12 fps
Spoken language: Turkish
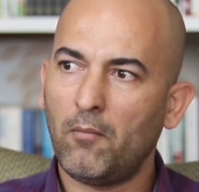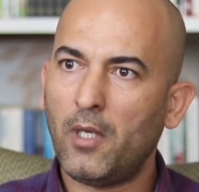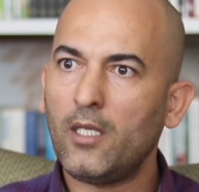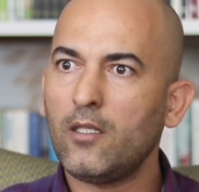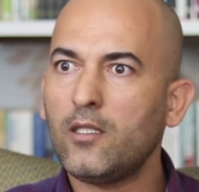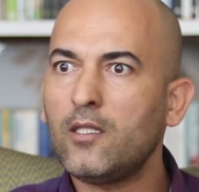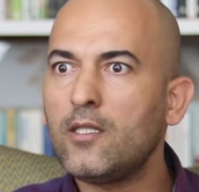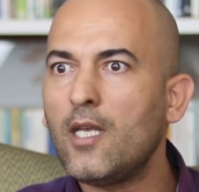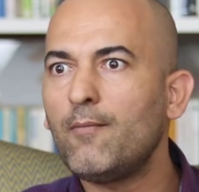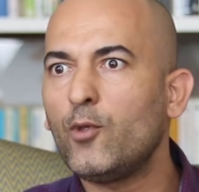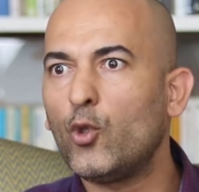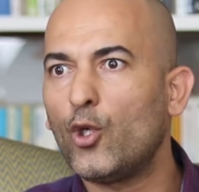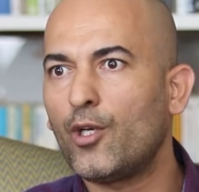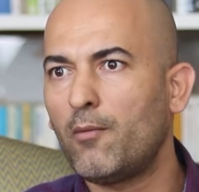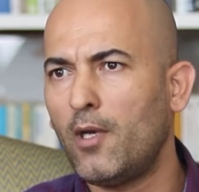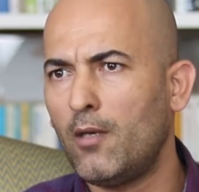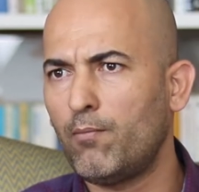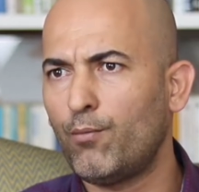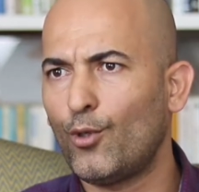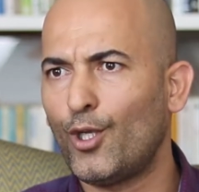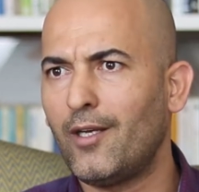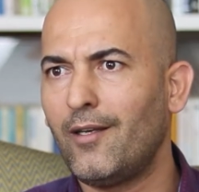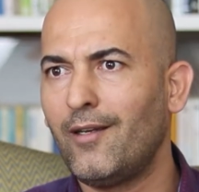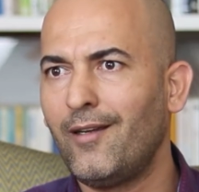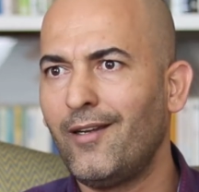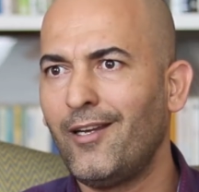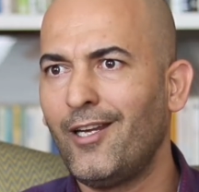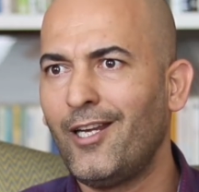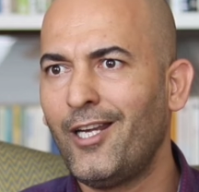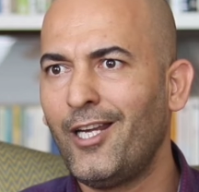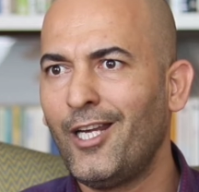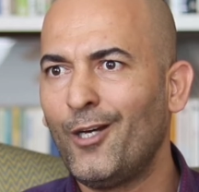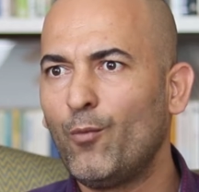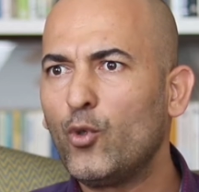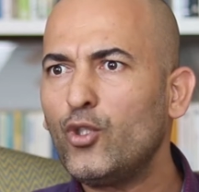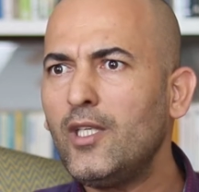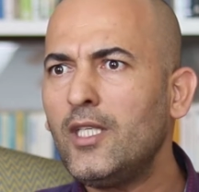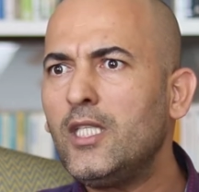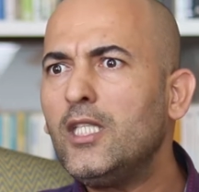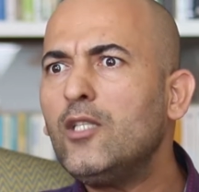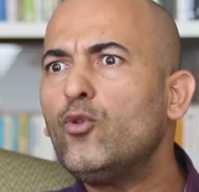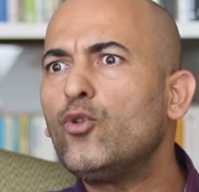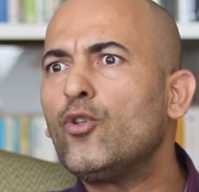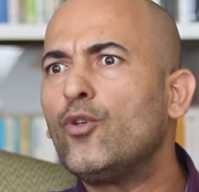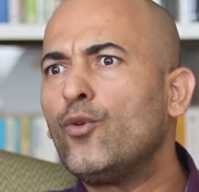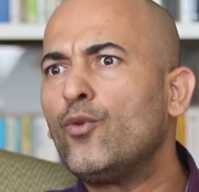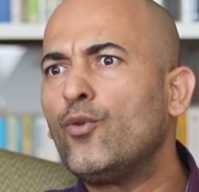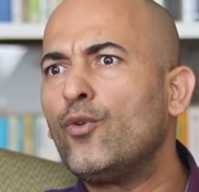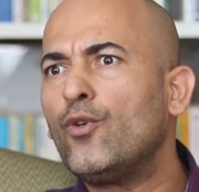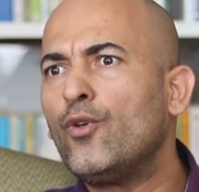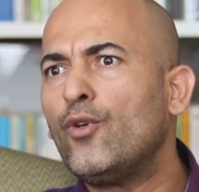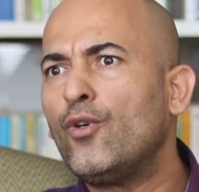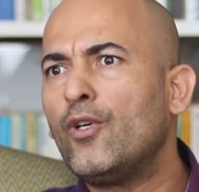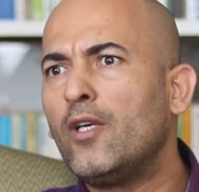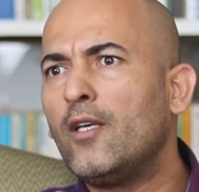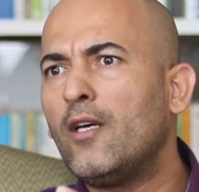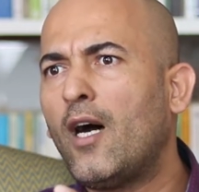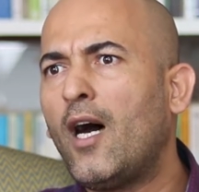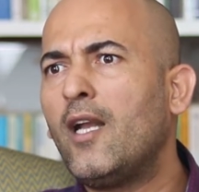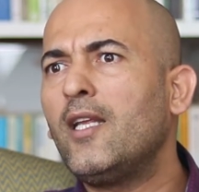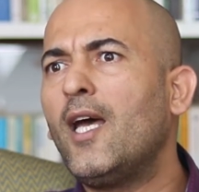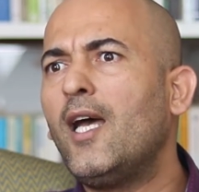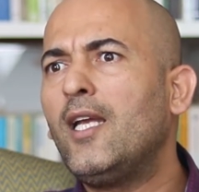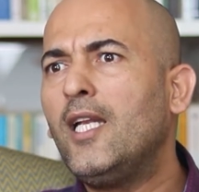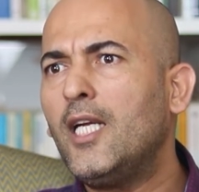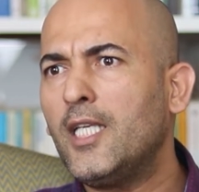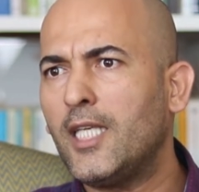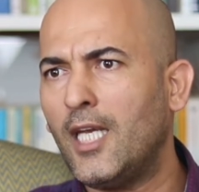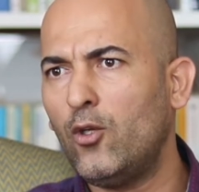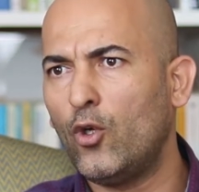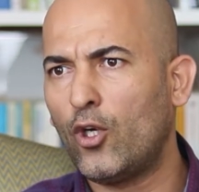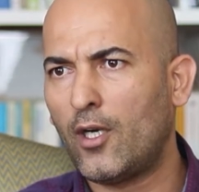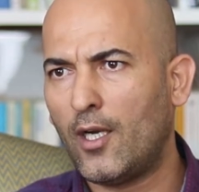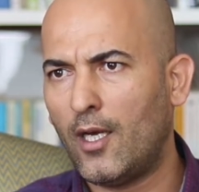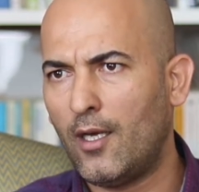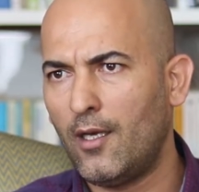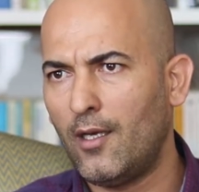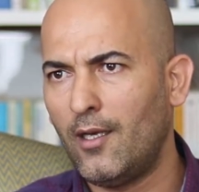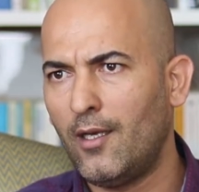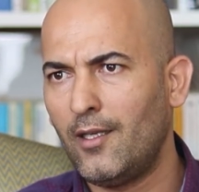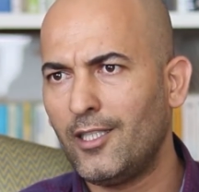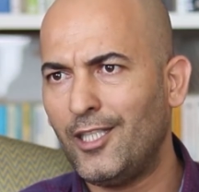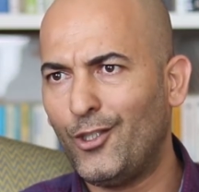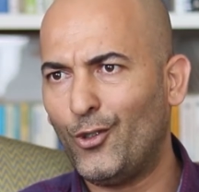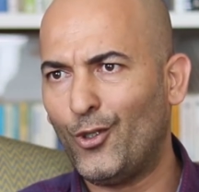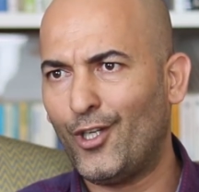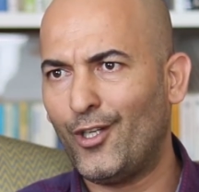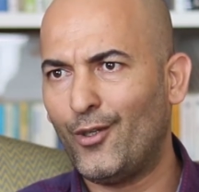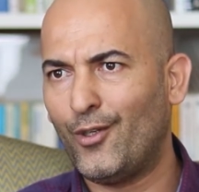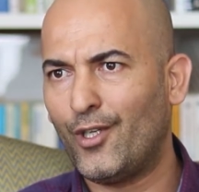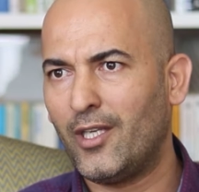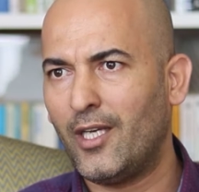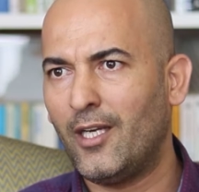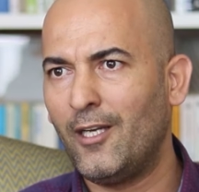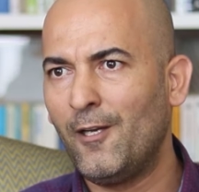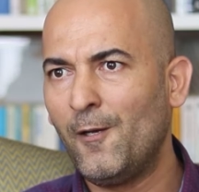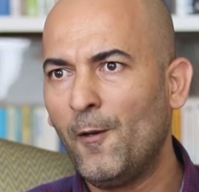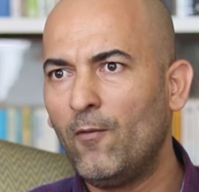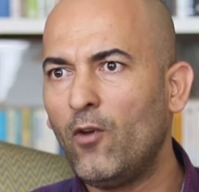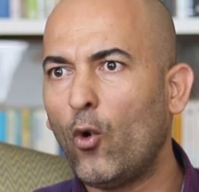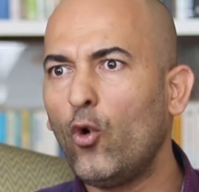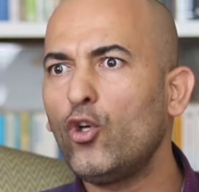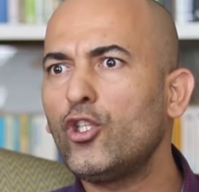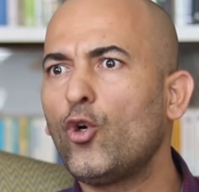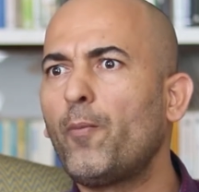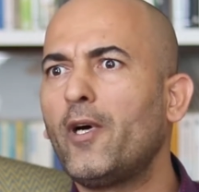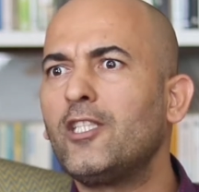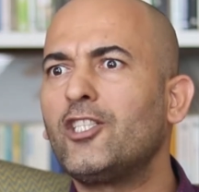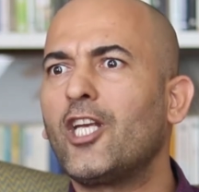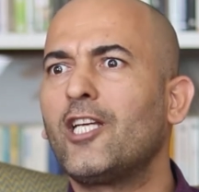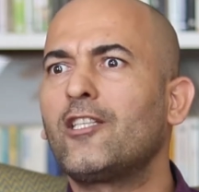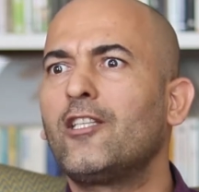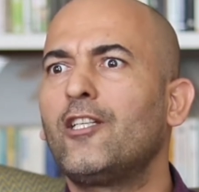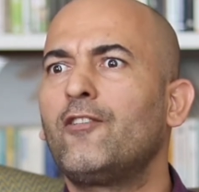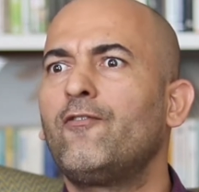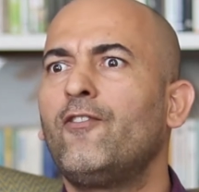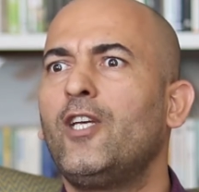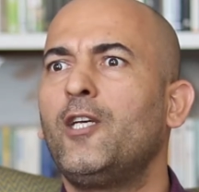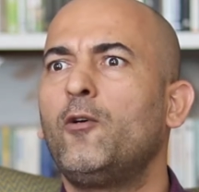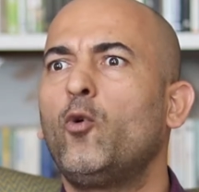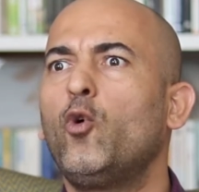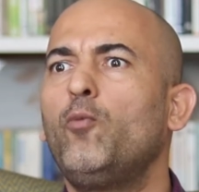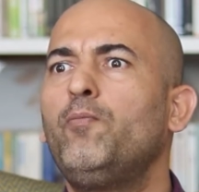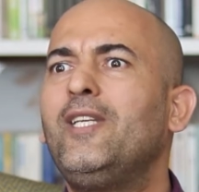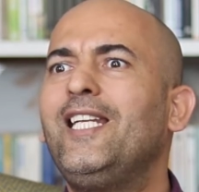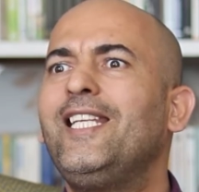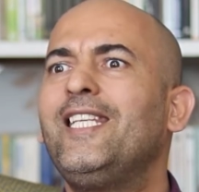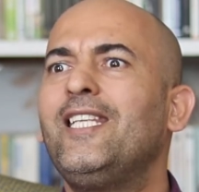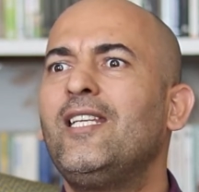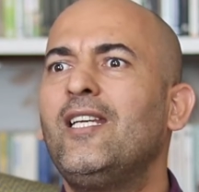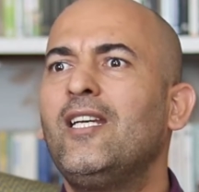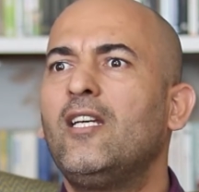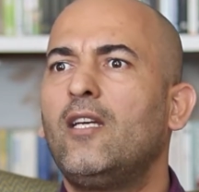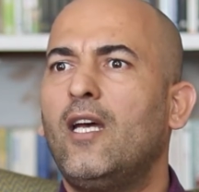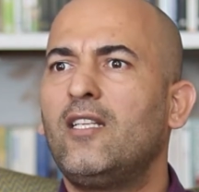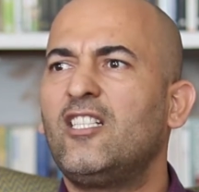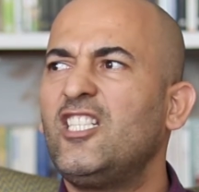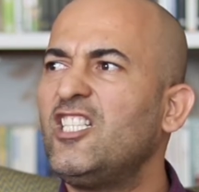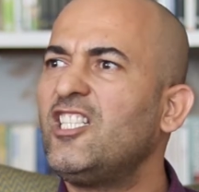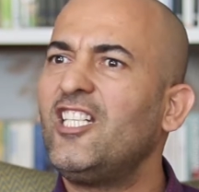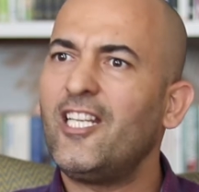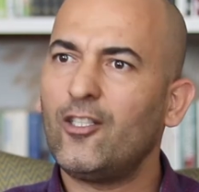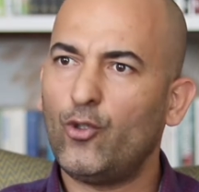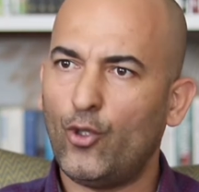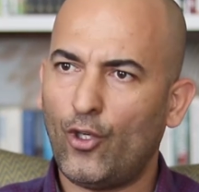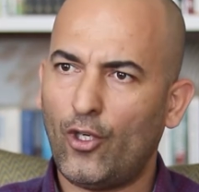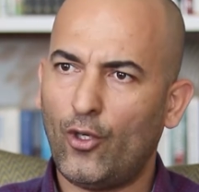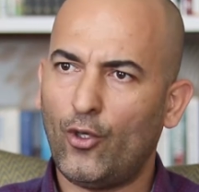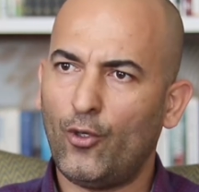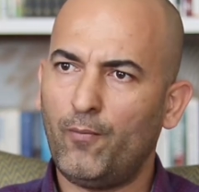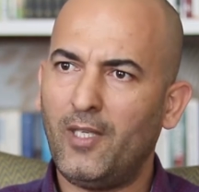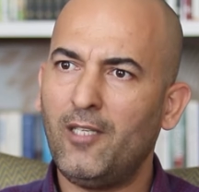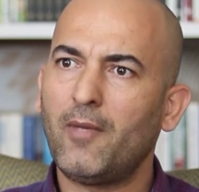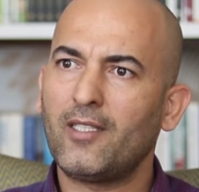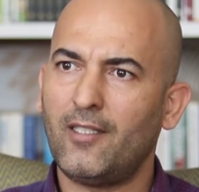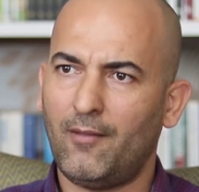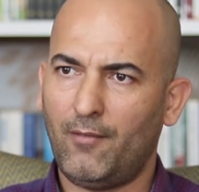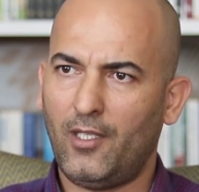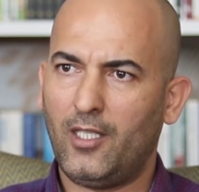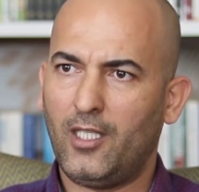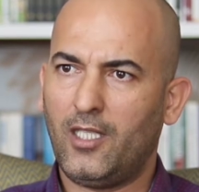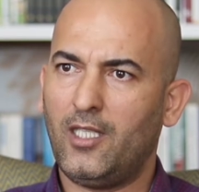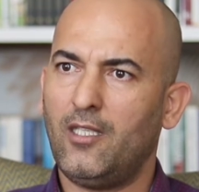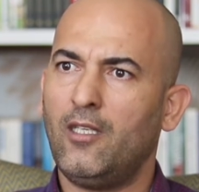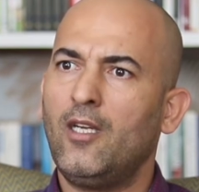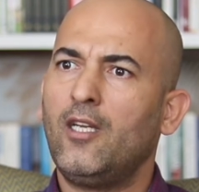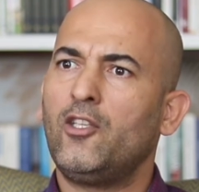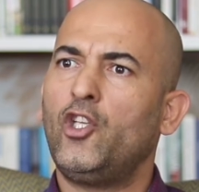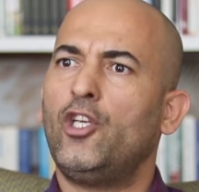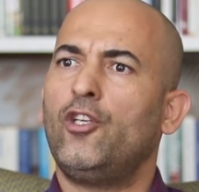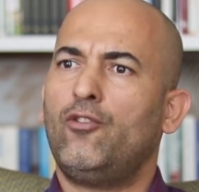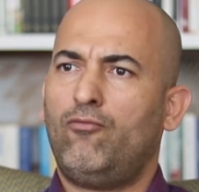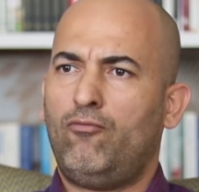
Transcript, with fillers: Ben gizem diyorum hep buna. Burada Hindu Aryailer geliyorlar giriyorlar oraya. Ve orada o panişatlar ve o bilgi yani rişiler diyorlar o bilim adamları ki de,